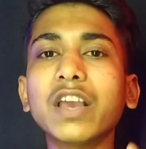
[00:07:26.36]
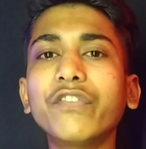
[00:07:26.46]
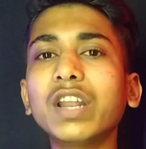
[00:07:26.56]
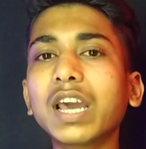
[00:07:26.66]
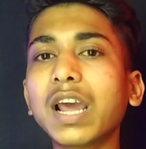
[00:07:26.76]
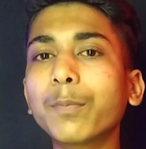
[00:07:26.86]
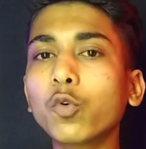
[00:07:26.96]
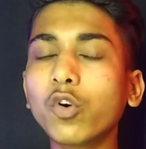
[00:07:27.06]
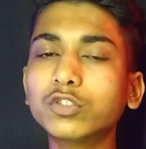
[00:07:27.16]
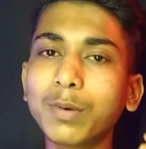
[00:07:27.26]
या फिर अगर
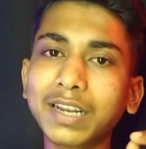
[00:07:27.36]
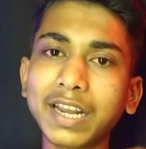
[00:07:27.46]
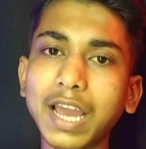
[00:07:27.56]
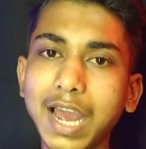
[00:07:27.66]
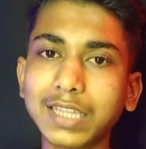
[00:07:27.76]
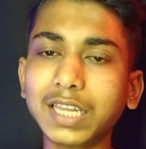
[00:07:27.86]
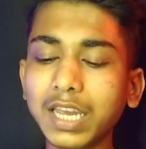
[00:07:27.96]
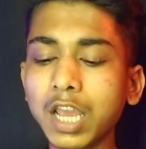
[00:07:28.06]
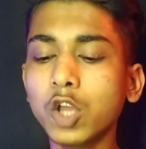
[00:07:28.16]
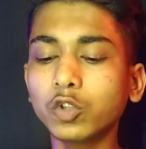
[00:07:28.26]
आपको वॉइस ओवर करना आता
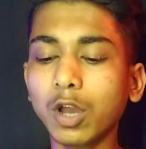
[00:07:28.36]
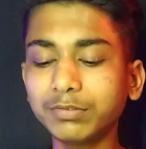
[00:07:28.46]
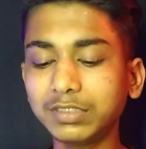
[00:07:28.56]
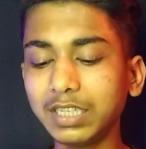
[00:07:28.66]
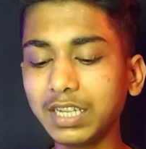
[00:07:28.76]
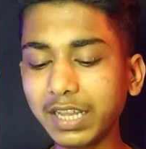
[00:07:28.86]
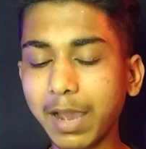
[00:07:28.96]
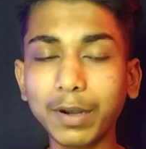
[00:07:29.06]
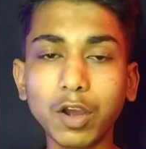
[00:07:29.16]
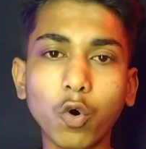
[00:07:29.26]
है तो आप सीरियल
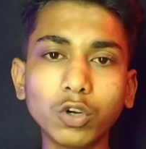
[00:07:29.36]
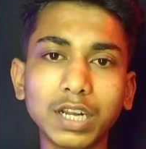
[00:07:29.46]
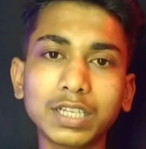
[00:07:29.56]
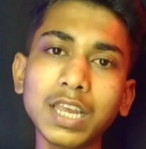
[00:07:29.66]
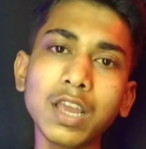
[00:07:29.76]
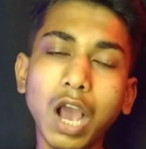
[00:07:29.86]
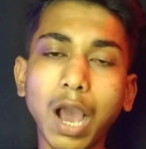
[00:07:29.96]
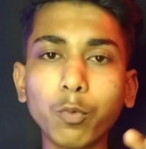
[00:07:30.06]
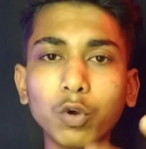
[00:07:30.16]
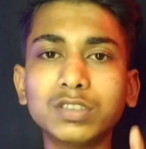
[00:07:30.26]
यहाँ पर ऑन करके
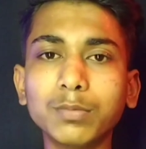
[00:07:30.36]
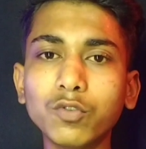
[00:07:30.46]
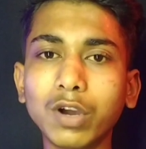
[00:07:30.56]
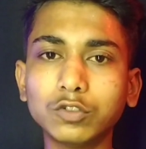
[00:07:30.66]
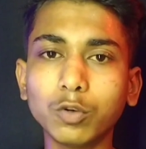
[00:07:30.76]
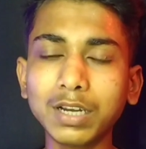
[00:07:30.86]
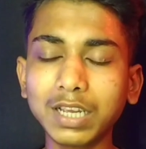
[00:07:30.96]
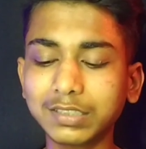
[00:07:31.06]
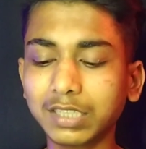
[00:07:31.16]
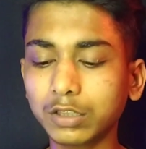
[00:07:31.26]
आप वैसे भी वॉइस ओवर
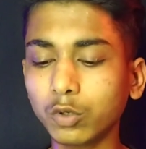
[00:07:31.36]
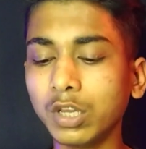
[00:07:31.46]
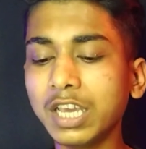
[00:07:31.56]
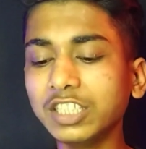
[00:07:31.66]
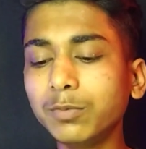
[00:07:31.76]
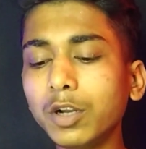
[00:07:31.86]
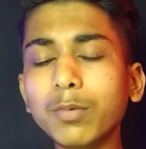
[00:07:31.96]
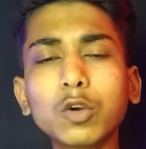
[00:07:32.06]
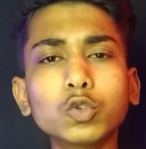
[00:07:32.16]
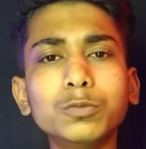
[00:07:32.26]
कर सकते हो इस
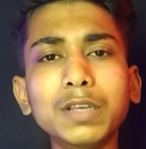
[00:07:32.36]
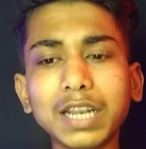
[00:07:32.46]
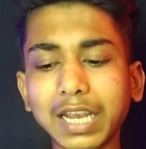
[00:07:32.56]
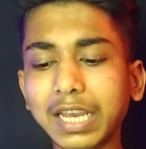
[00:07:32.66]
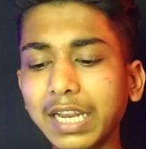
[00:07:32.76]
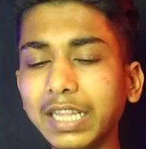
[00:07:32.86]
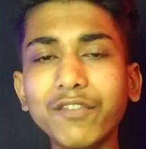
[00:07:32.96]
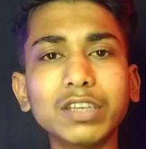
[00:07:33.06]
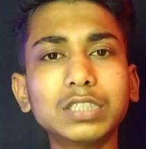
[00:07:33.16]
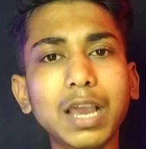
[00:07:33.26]
वीडियो में कुछ भी रखा नहीं
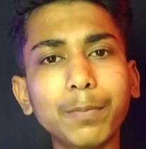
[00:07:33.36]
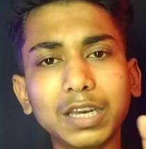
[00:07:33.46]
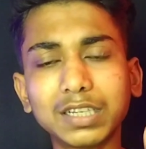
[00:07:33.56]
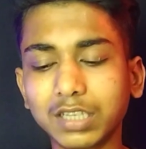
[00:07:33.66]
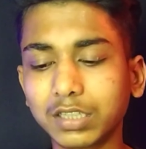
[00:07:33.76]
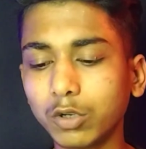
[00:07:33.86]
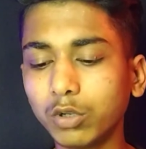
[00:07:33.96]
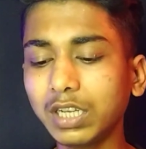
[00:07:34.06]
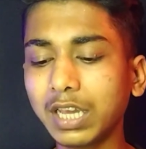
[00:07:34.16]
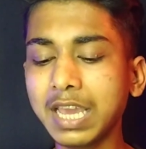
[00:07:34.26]
है वैसे आप कर सकते हो
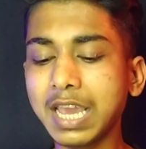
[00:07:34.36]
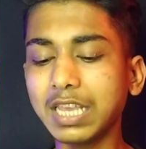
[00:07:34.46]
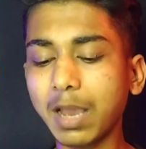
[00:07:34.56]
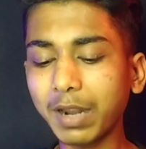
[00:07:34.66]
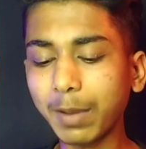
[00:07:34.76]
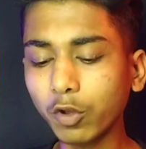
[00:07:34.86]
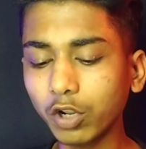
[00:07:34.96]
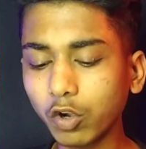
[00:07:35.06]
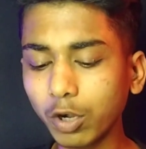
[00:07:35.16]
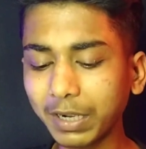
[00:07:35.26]
ठीक है यहाँ पर आपको
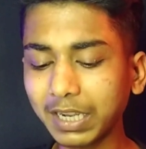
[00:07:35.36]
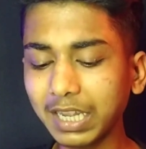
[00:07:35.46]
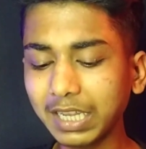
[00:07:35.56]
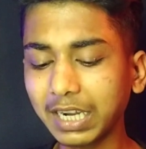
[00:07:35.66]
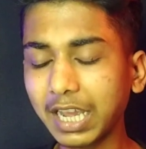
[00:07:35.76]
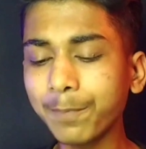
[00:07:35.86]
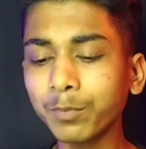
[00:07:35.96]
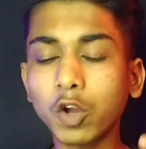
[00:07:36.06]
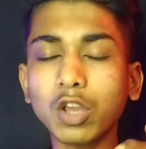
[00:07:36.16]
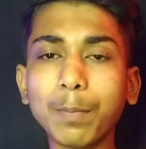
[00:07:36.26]
रिकॉर्ड पर क्लिक करना है
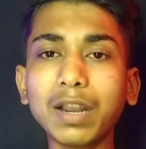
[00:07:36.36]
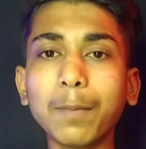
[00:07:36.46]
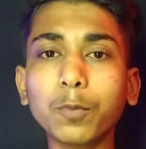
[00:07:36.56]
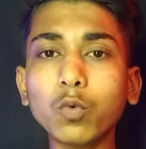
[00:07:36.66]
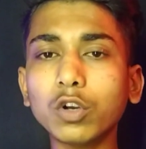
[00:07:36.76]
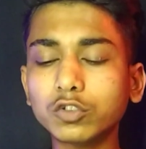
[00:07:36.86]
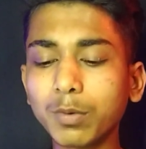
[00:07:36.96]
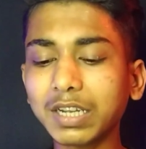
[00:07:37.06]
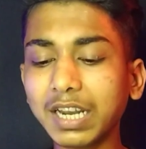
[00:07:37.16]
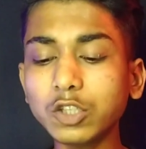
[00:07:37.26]
और यहाँ पर आपको वॉइस
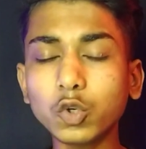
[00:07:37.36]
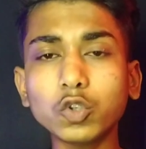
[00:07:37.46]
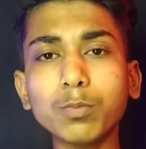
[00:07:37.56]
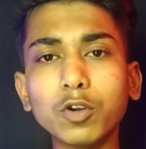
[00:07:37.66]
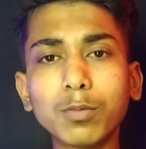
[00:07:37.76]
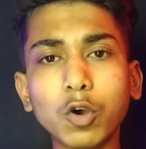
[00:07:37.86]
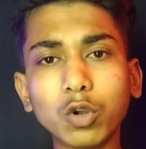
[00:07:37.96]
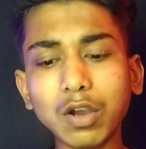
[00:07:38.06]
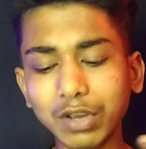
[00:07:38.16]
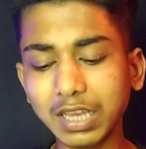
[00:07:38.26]
ओवर करना है जो जो वीडियो में
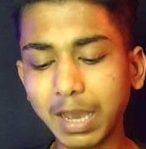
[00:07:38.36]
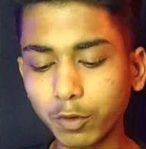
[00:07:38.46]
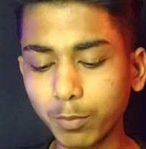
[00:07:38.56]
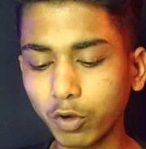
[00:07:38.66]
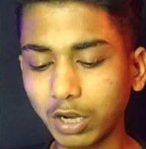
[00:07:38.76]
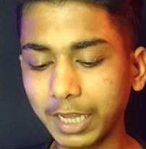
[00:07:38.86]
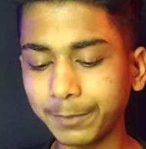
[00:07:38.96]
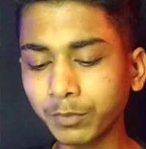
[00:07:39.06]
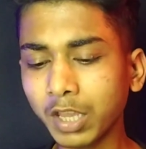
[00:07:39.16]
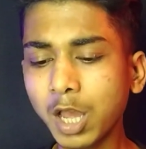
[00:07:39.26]
हो रहा है वही आपको बोलना है